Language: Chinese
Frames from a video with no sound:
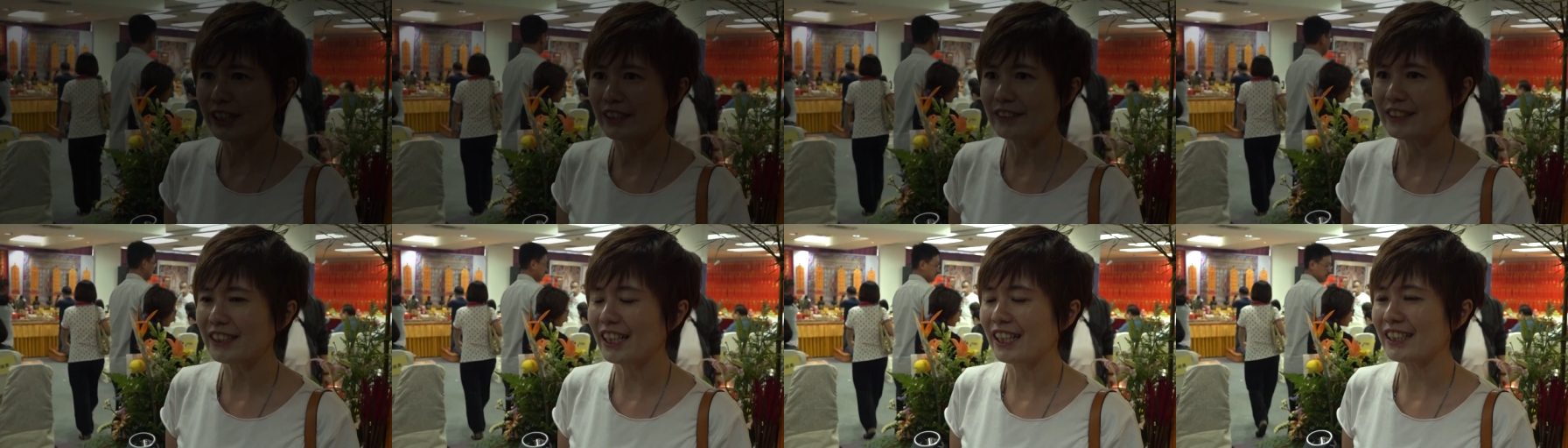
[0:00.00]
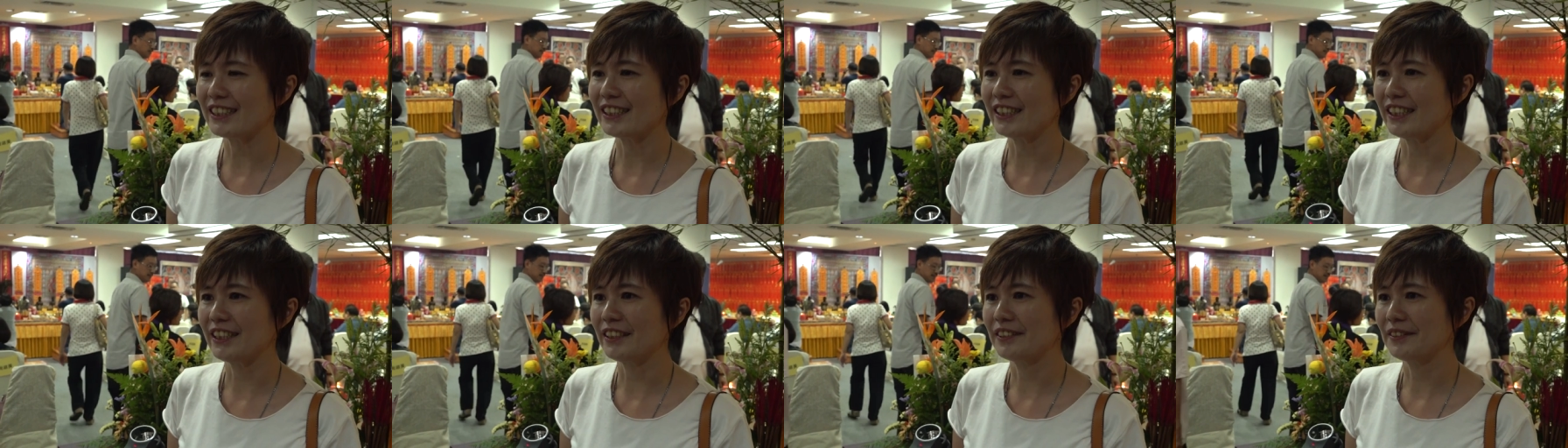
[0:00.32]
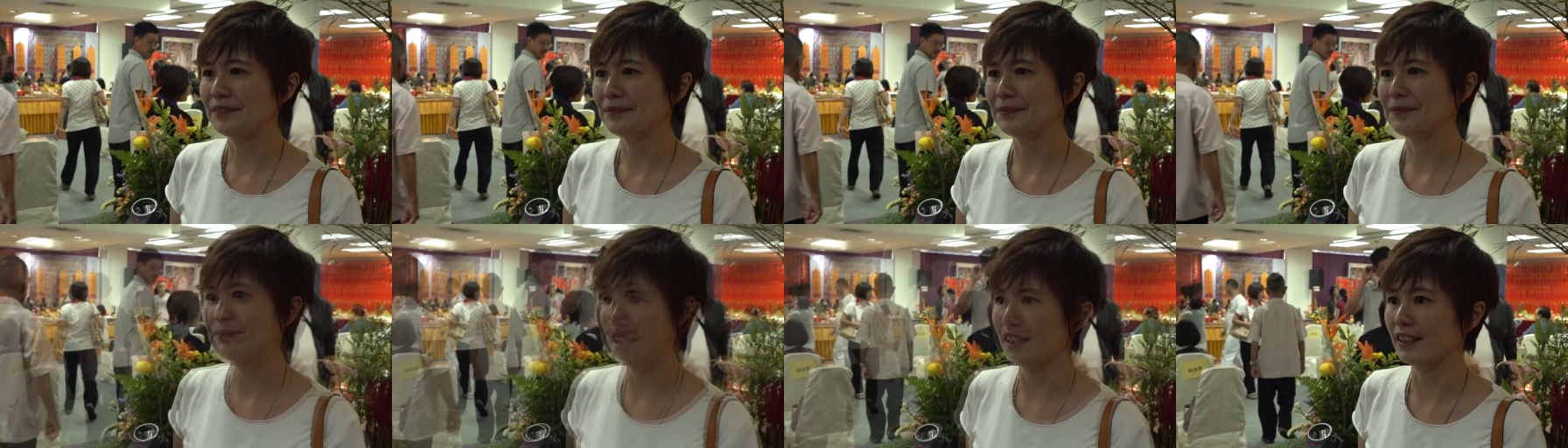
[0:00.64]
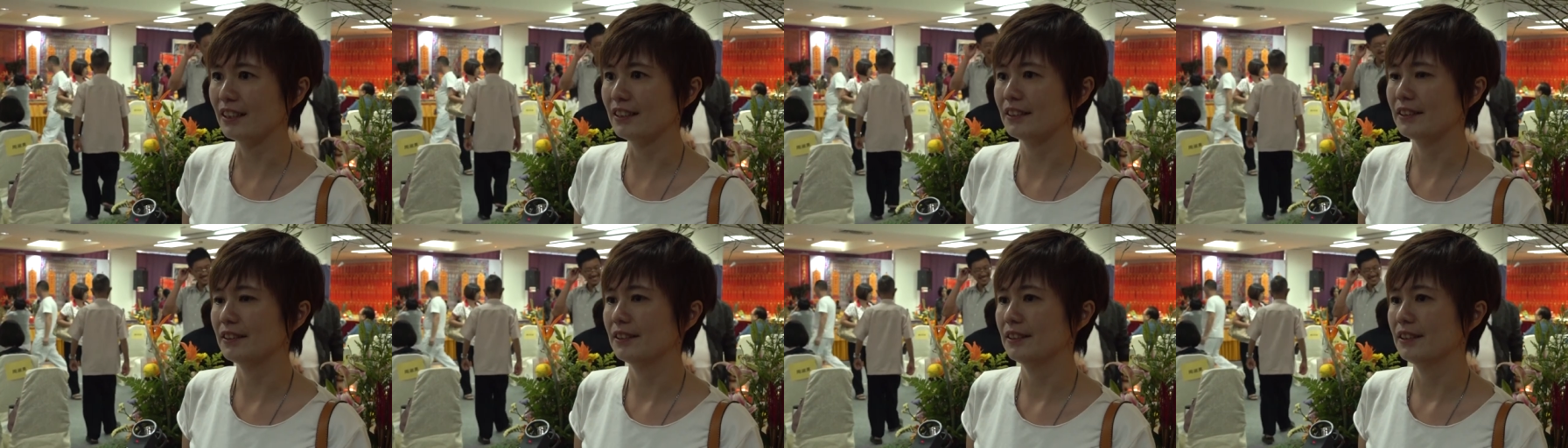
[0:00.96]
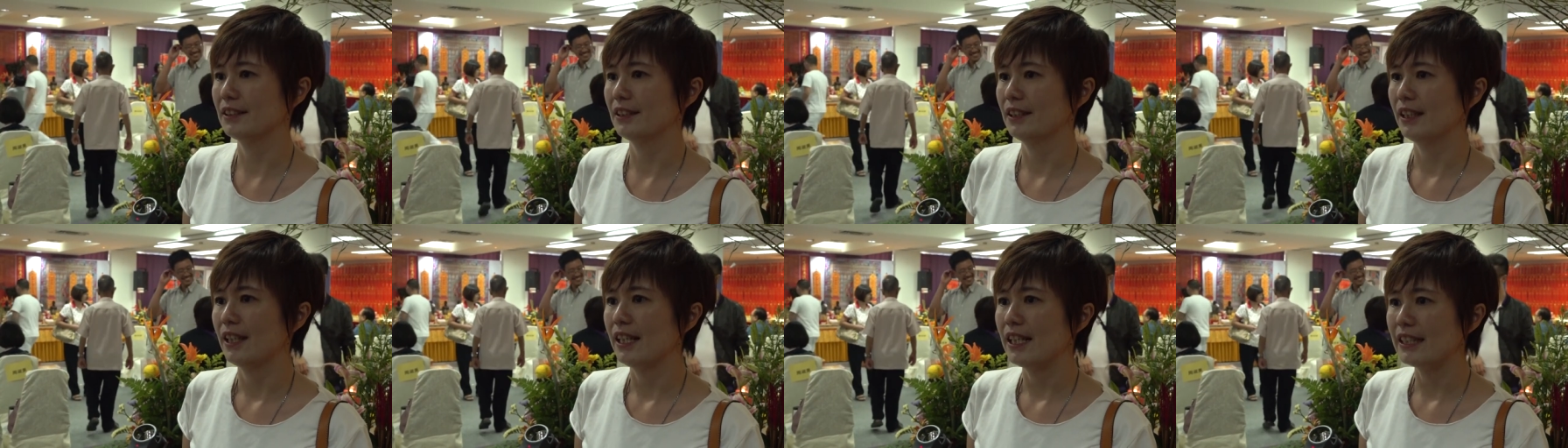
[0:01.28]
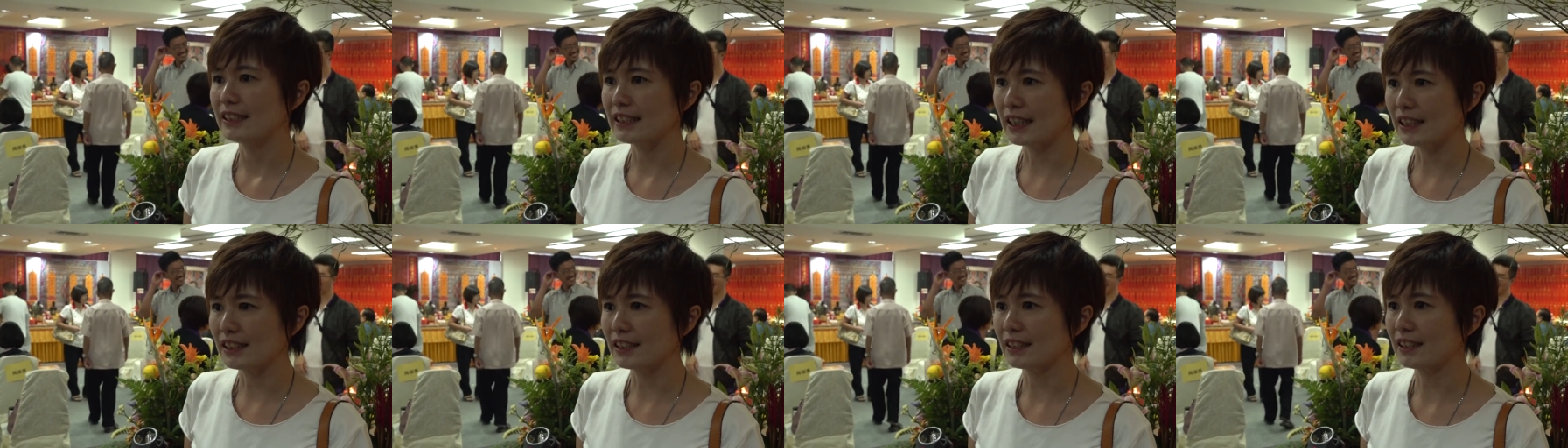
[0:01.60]
叫嘉先，哈，
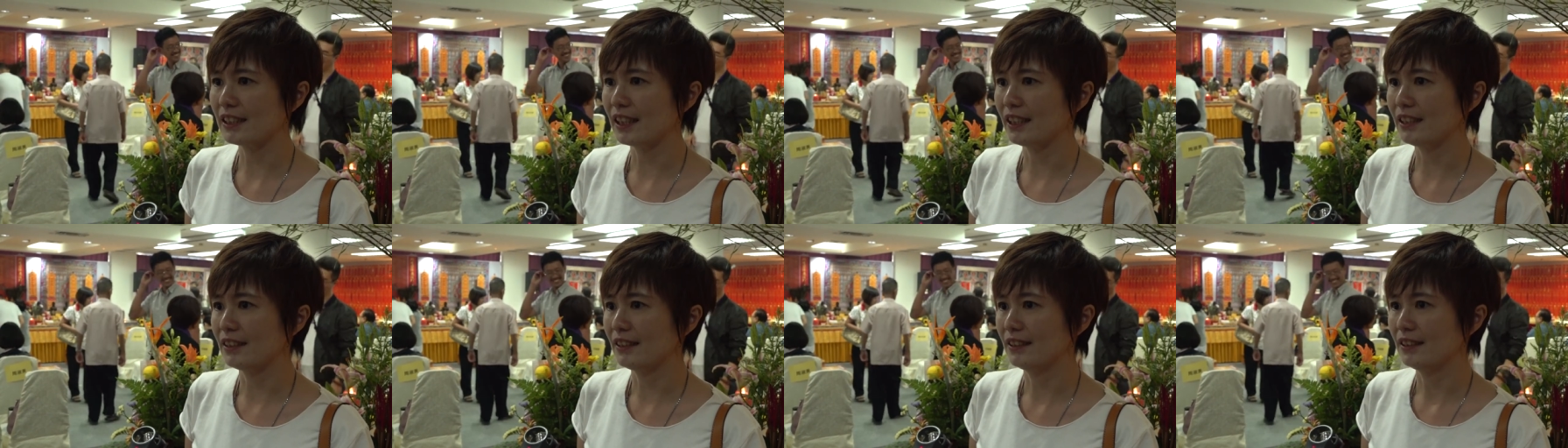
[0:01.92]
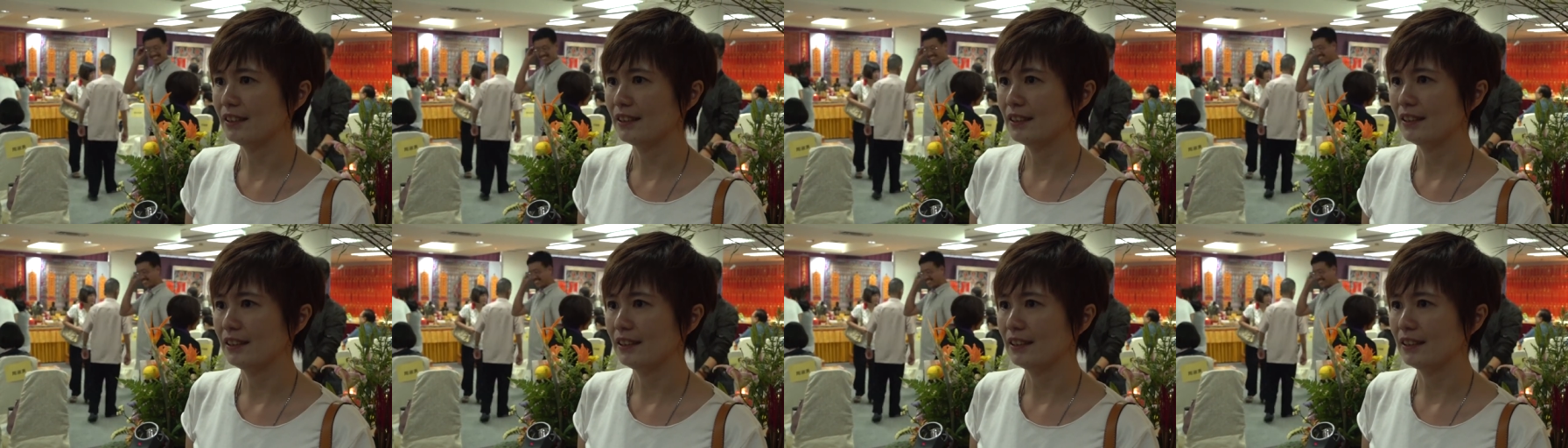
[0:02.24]
三十三，